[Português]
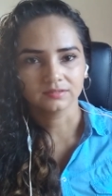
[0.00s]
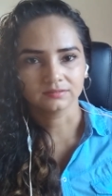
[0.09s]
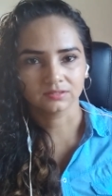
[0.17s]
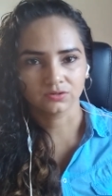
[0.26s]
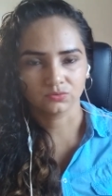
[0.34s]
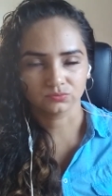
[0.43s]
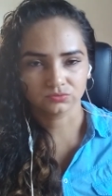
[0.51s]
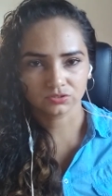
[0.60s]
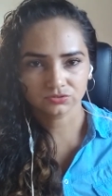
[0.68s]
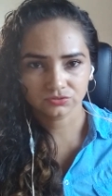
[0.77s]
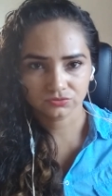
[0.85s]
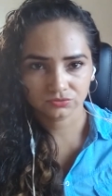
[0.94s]
Então, o
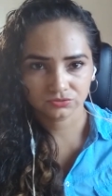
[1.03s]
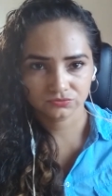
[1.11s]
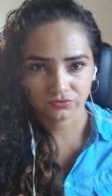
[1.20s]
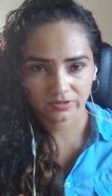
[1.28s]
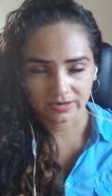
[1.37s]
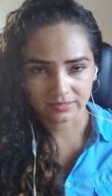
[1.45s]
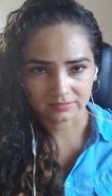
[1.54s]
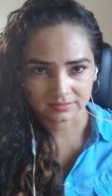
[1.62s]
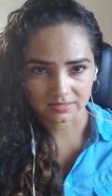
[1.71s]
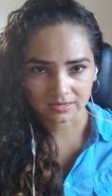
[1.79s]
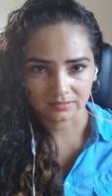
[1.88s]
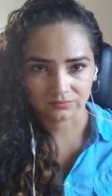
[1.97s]
nosso estudo foi
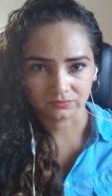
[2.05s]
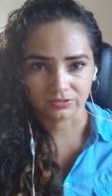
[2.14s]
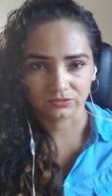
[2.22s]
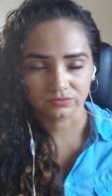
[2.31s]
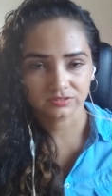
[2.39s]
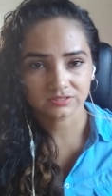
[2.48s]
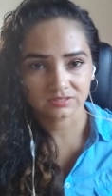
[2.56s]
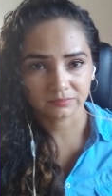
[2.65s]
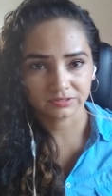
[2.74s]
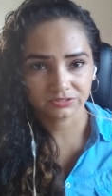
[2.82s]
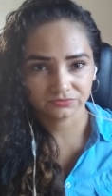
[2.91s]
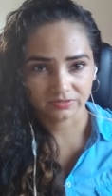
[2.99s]
realizado em dois
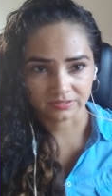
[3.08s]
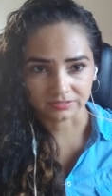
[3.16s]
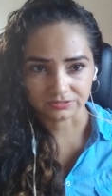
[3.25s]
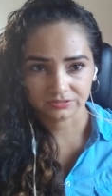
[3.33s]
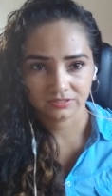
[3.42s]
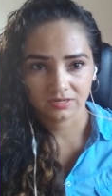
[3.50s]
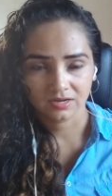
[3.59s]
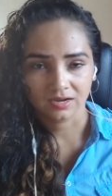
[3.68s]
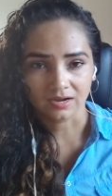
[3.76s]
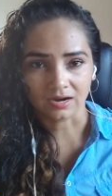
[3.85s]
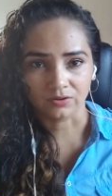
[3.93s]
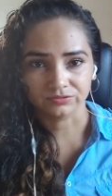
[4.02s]
sistemas diferentes
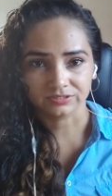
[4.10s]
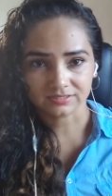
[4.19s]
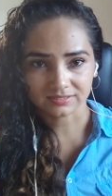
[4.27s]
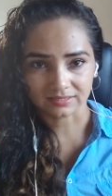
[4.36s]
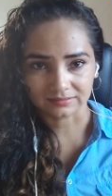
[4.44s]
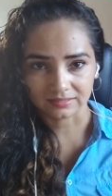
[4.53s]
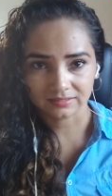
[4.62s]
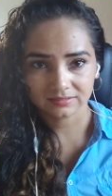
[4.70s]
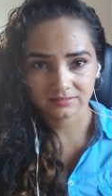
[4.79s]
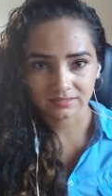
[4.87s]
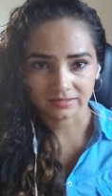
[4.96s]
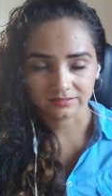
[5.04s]
onde as cadeias
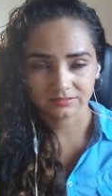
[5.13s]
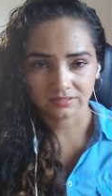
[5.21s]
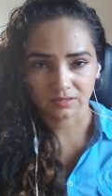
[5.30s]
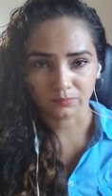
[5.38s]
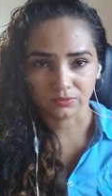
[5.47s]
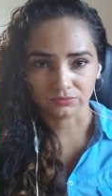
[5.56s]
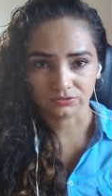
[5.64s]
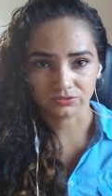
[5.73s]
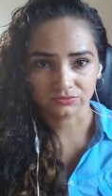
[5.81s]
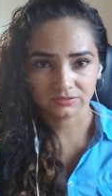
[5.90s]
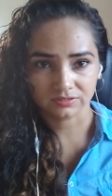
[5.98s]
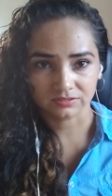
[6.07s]
lineares de carbono
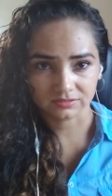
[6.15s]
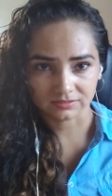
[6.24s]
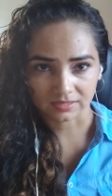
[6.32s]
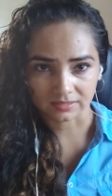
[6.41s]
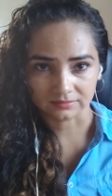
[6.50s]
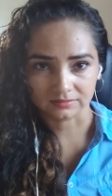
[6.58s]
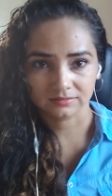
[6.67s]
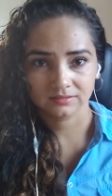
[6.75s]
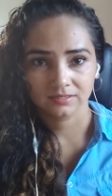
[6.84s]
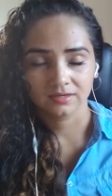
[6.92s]
são sintetizadas